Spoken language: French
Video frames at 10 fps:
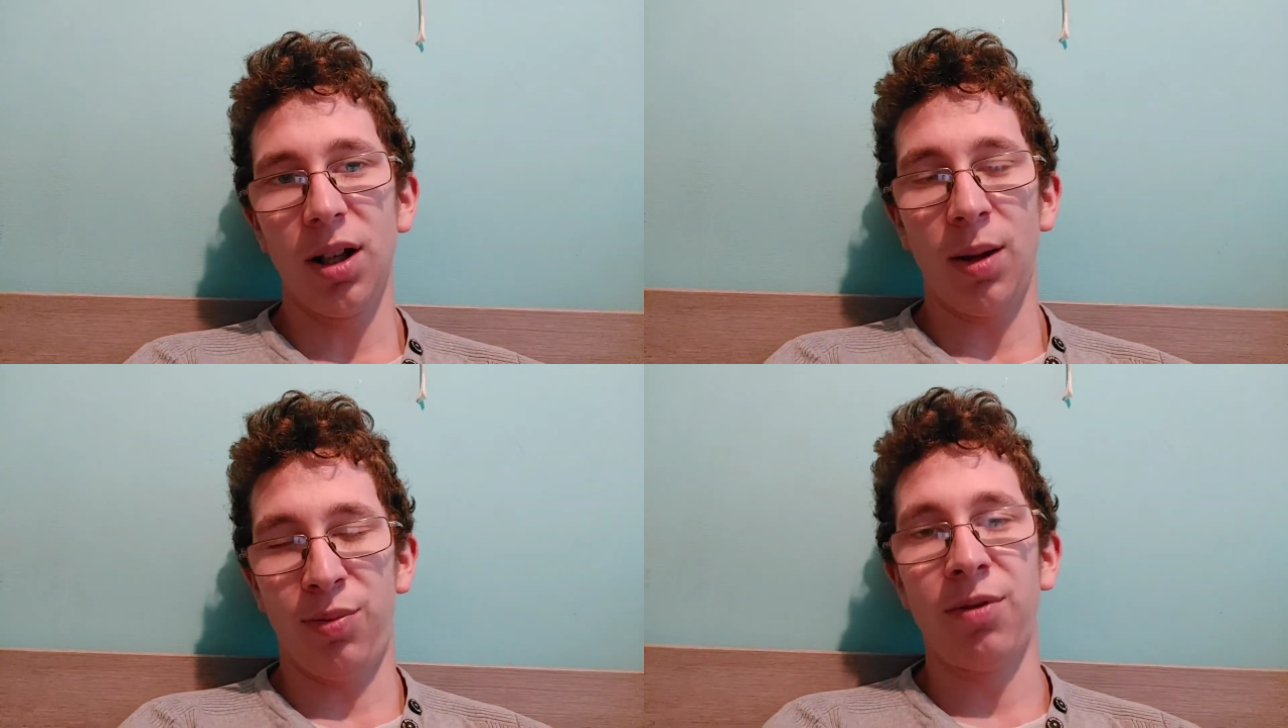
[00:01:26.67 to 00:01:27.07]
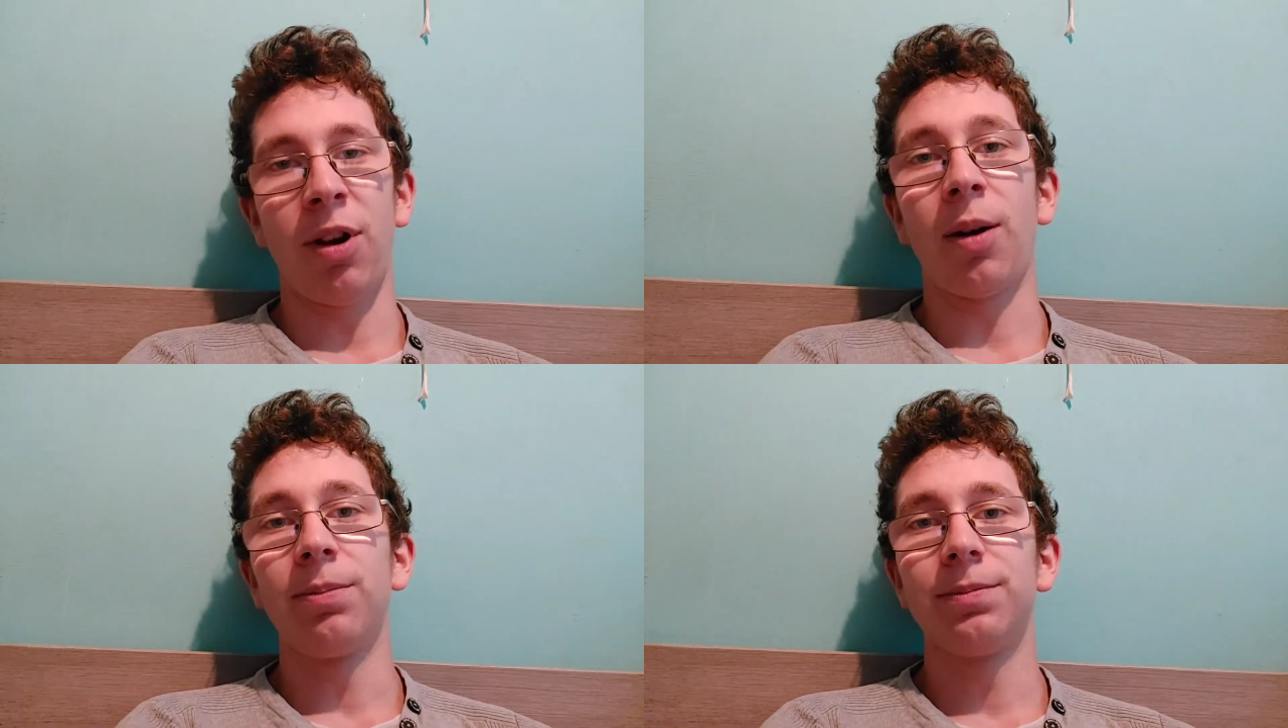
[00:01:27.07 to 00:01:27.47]
Et puis
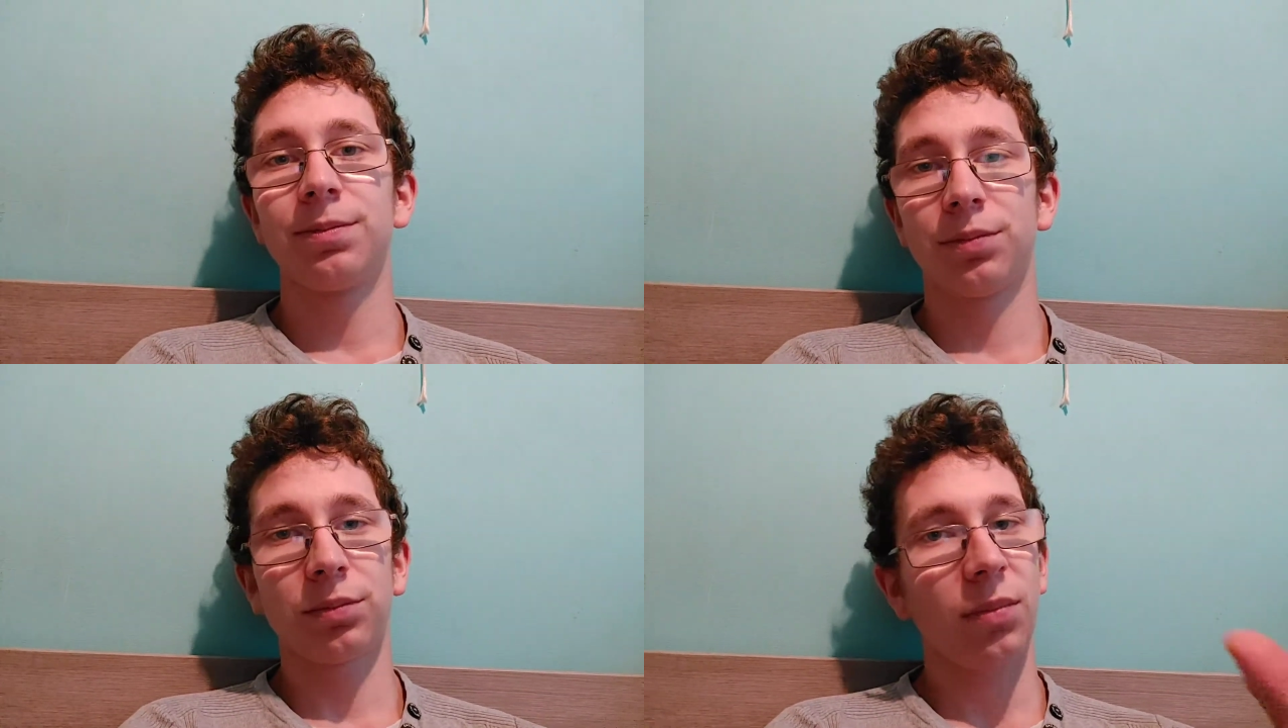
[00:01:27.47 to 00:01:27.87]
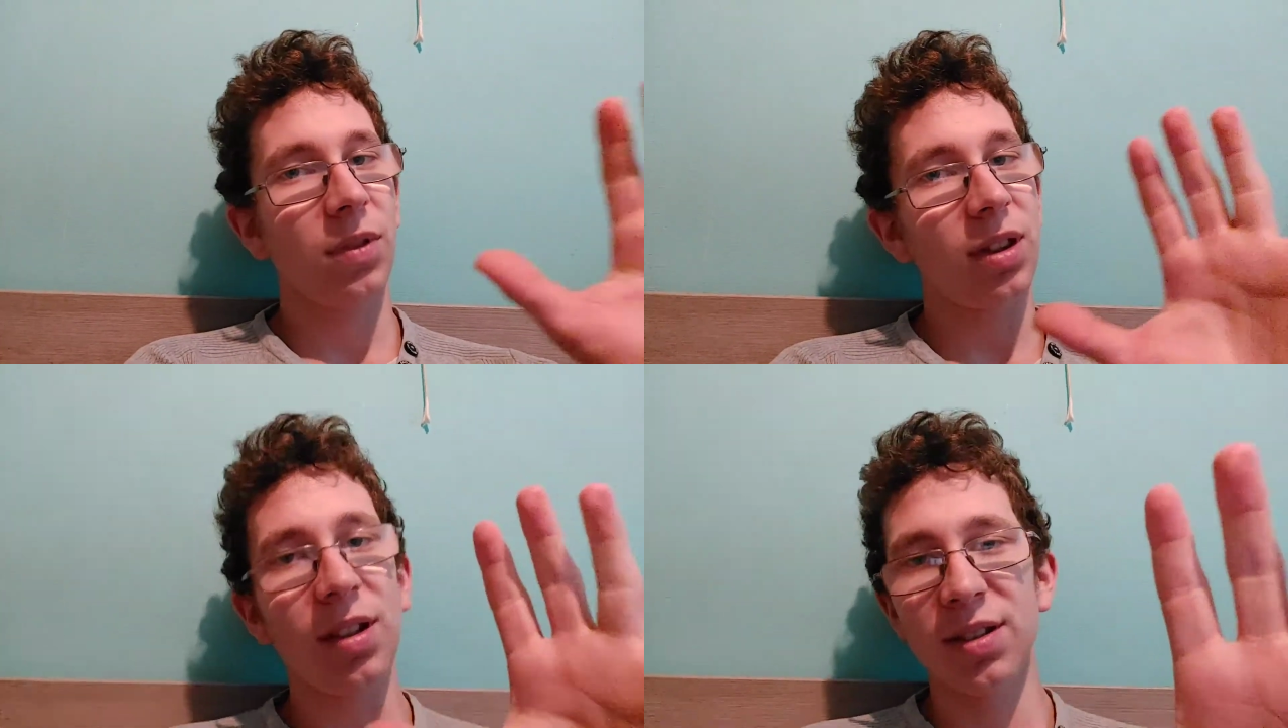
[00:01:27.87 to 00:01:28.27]
voilà.
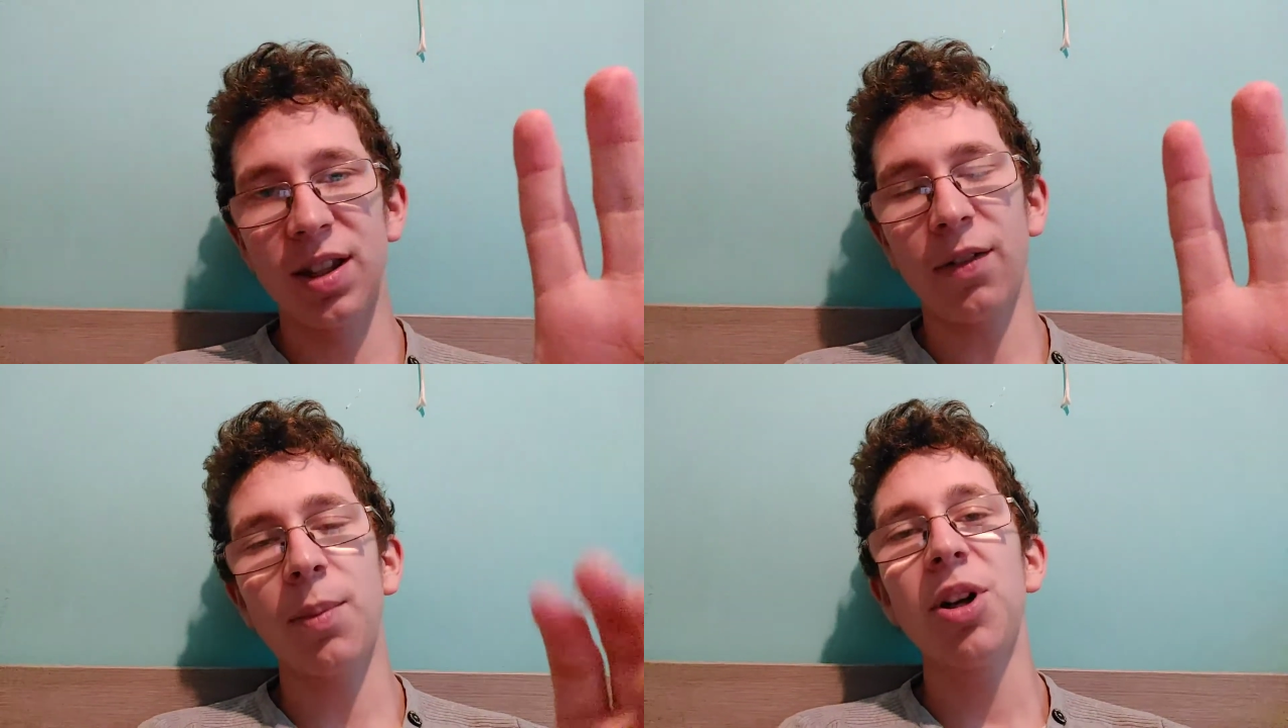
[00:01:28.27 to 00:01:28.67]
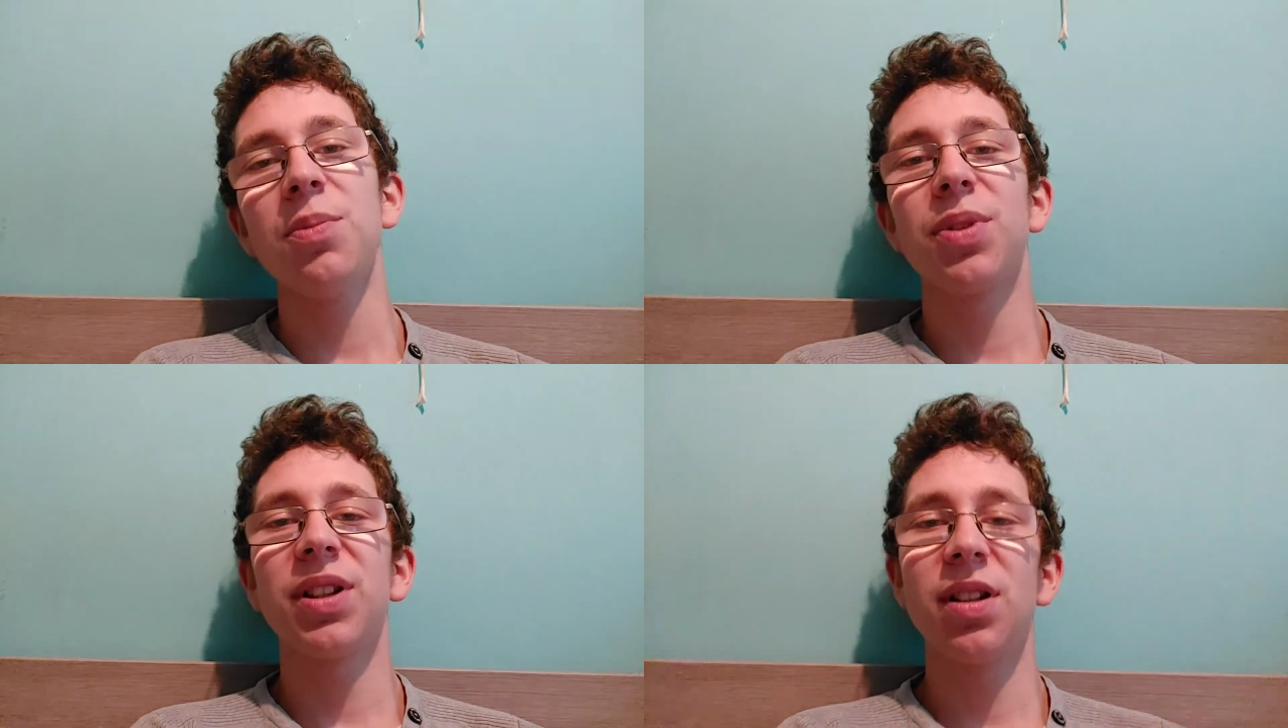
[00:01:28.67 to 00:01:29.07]
C'était vraiment
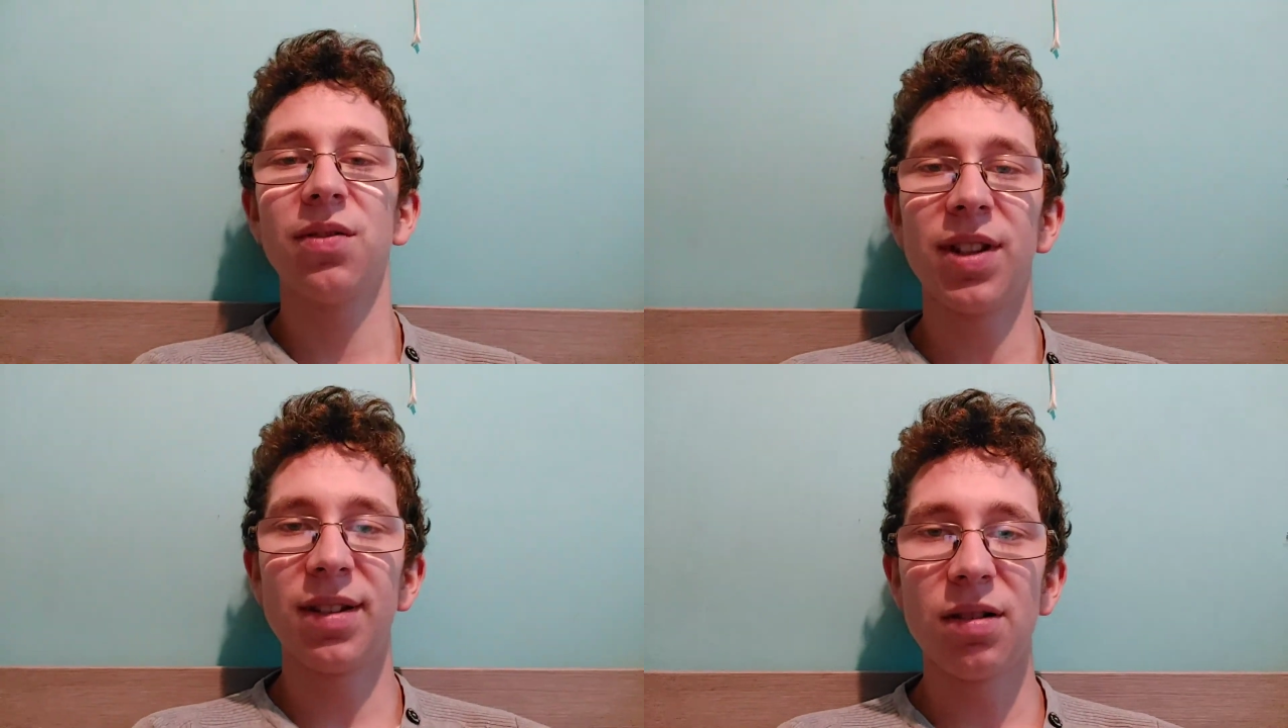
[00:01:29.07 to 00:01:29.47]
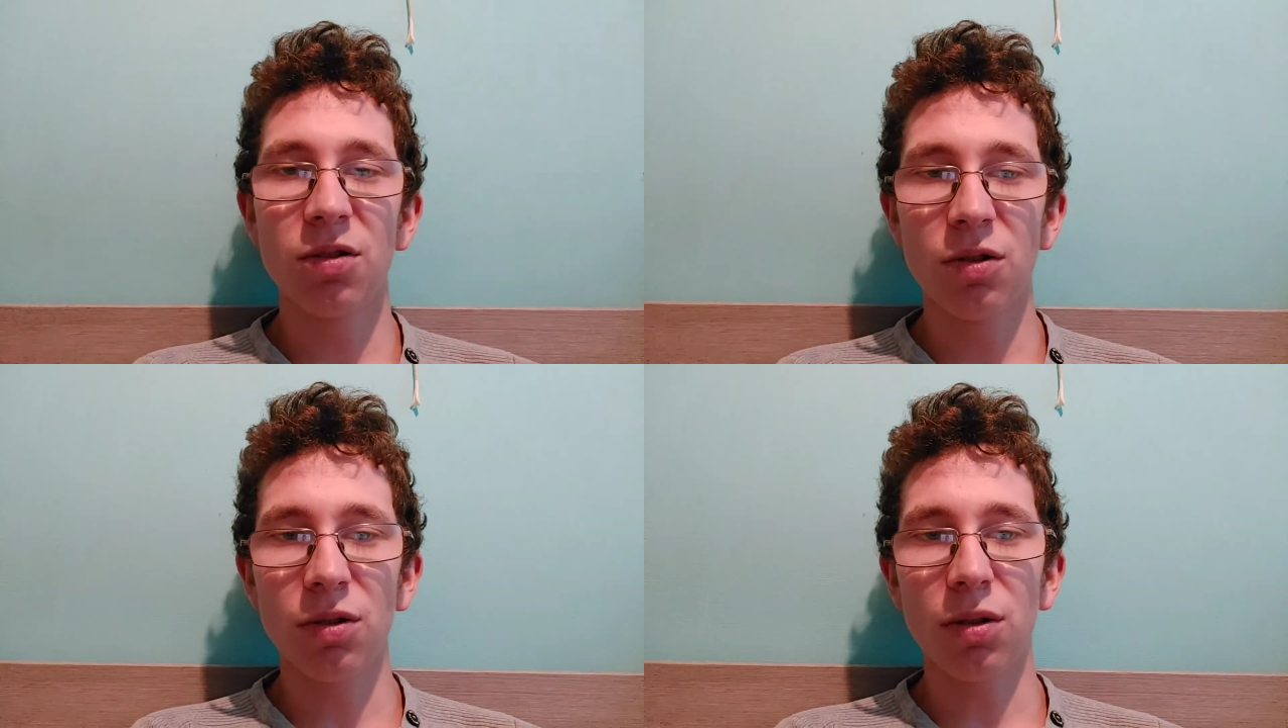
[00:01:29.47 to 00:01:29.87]
une petite
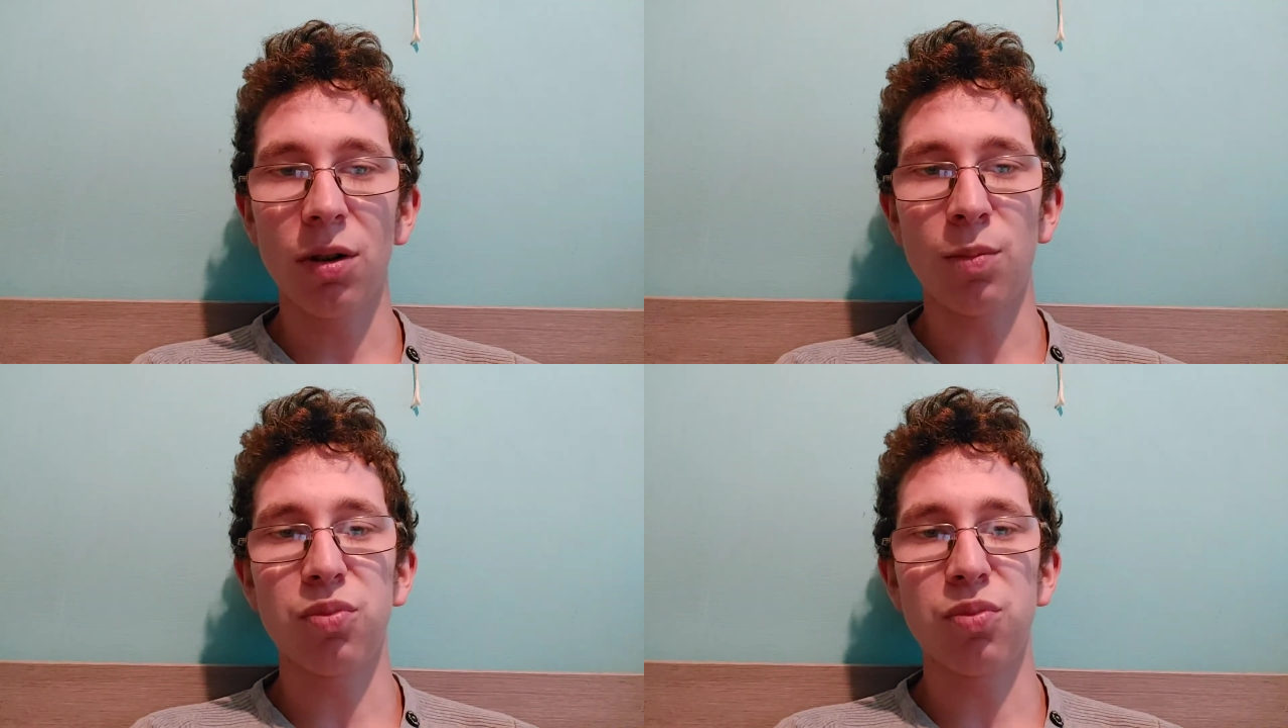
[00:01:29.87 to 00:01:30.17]
vidéo euh,